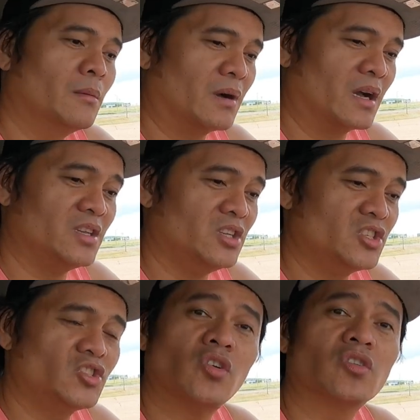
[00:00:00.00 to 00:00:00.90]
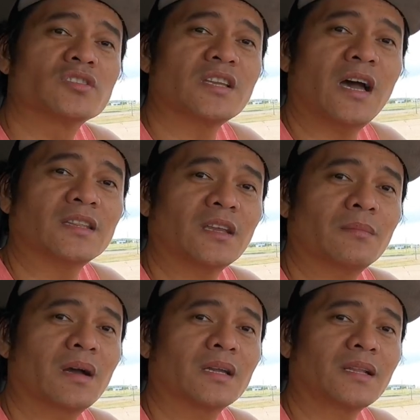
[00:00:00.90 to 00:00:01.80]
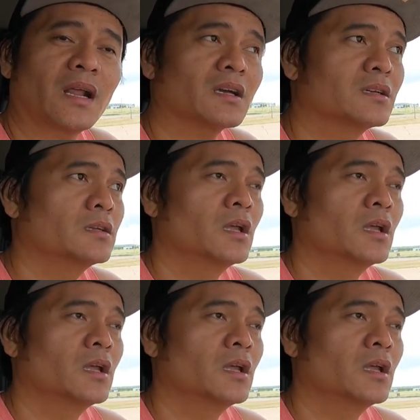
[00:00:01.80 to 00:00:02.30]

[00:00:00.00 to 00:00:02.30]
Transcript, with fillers: mga issue sa ating mga truck